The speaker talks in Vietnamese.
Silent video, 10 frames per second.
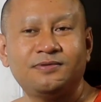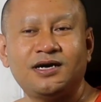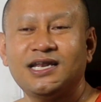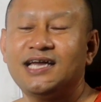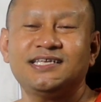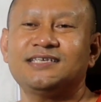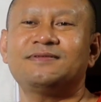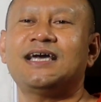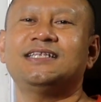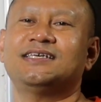ong lá cha
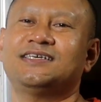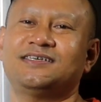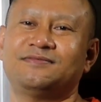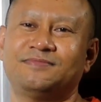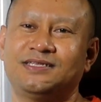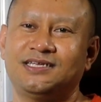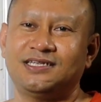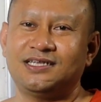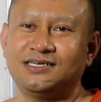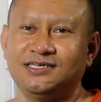sầm đánh thì mình
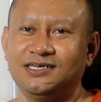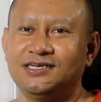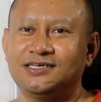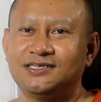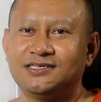tên tới nè